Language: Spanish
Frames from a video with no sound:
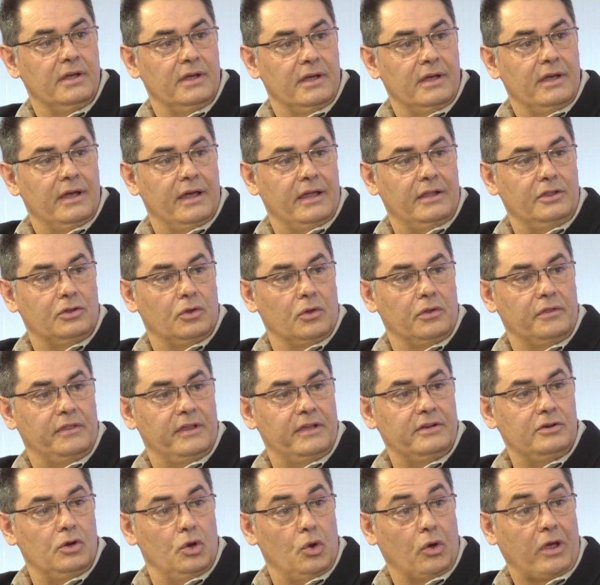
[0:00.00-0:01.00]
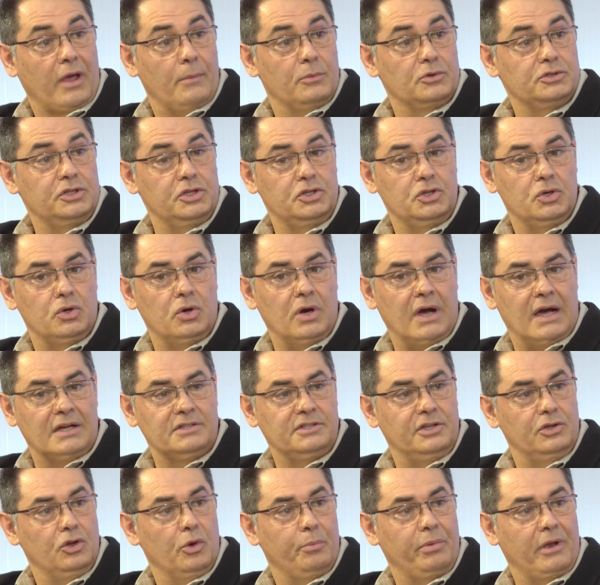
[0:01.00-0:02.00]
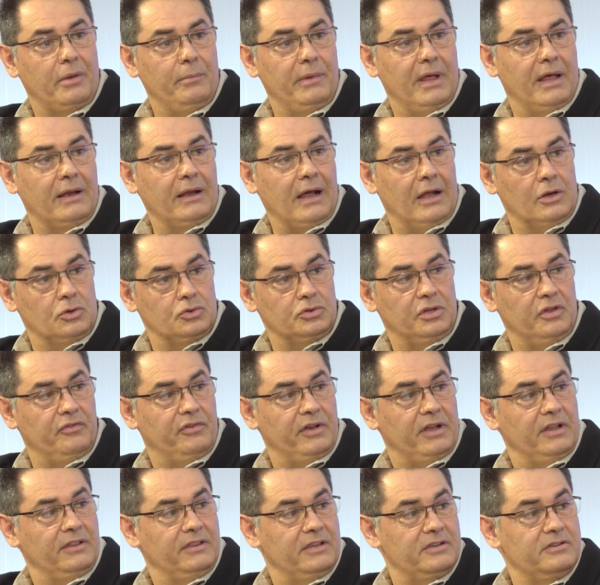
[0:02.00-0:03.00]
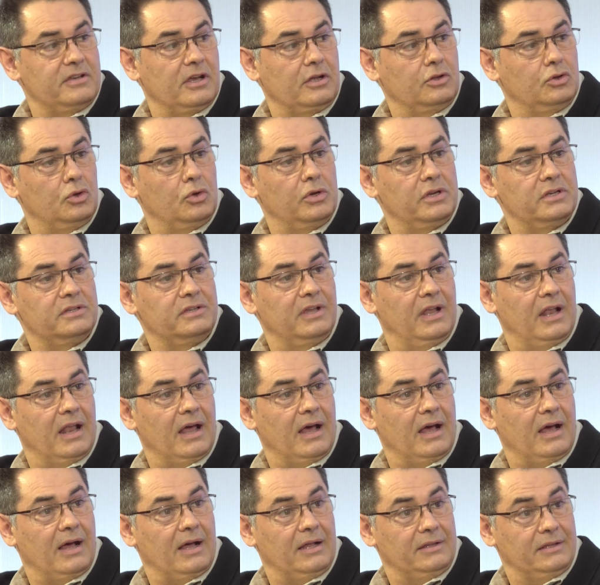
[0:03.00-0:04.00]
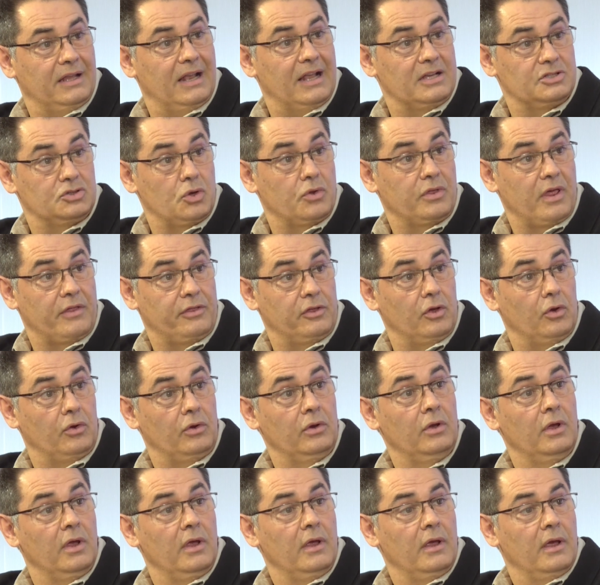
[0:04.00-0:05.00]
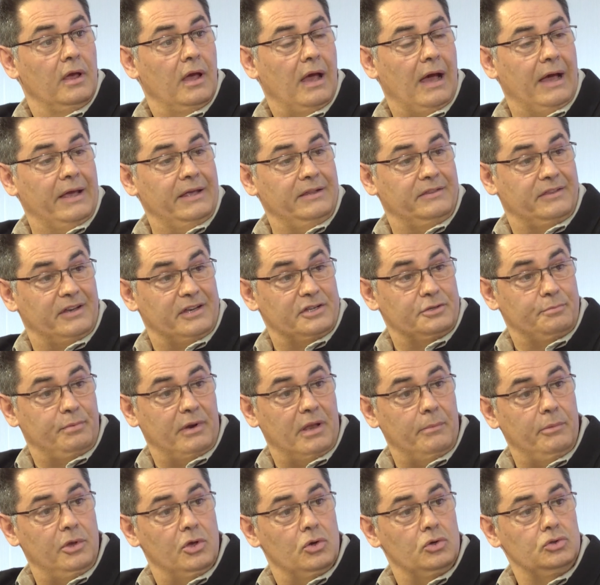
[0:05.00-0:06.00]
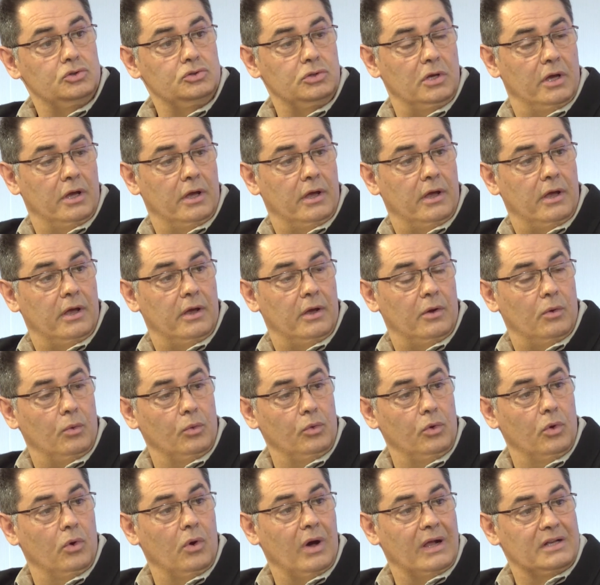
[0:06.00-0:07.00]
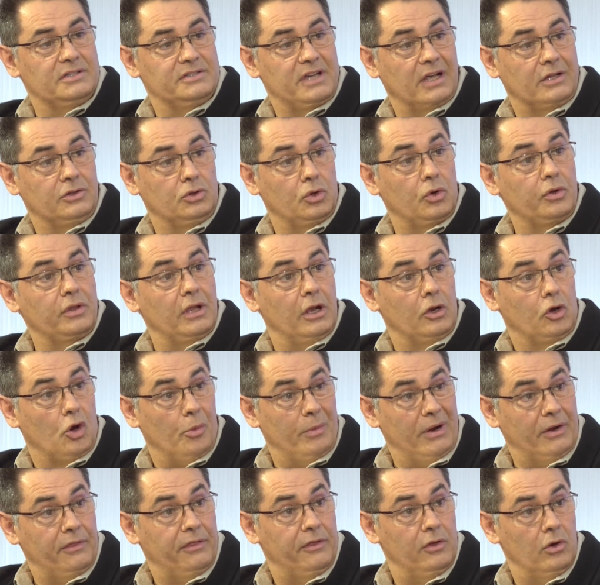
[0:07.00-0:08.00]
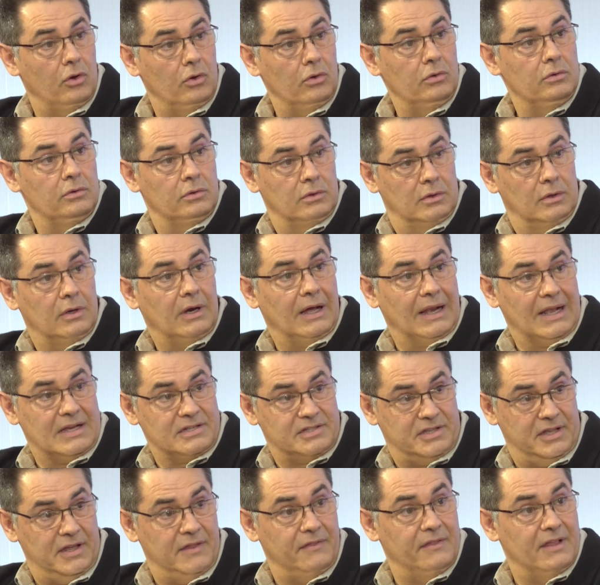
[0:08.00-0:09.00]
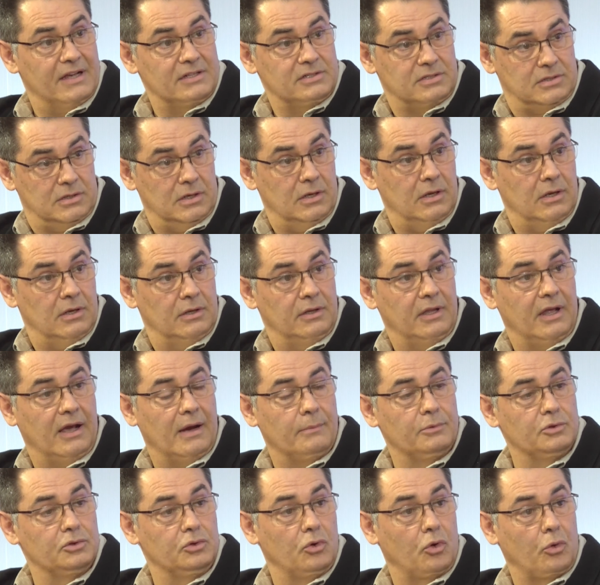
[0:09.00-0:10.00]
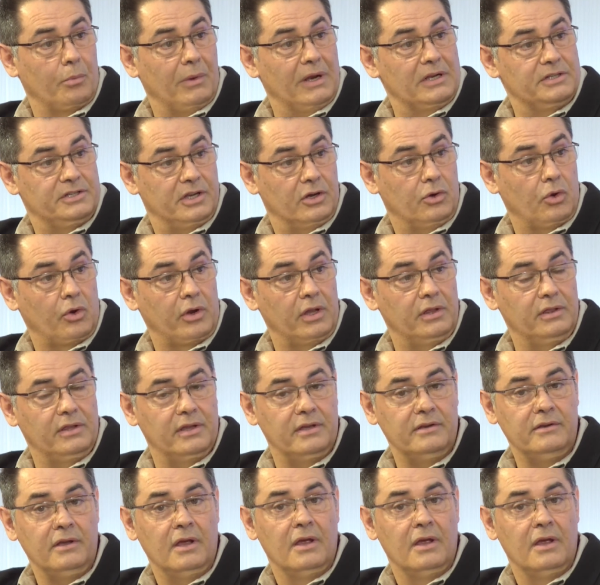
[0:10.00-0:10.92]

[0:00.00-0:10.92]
Entonces, lo que hemos hecho ha sido premiar a los diferentes sectores de la, de la asociación. Hay tres premios, eh, uno al sector del comercio, a las tiendas, digamos, normales y corrientes,